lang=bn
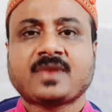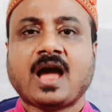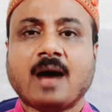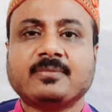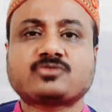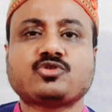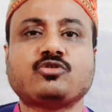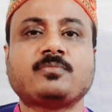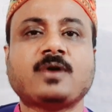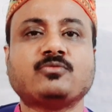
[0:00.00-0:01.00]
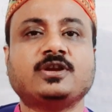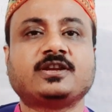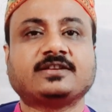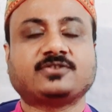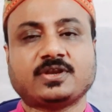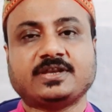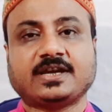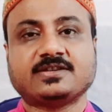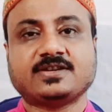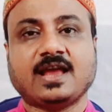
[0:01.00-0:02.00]
আমরা সৌরভ গাঙ্গুলির ক্ষেত্রে
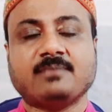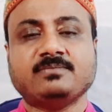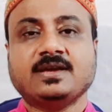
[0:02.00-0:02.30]
দেখেছিলাম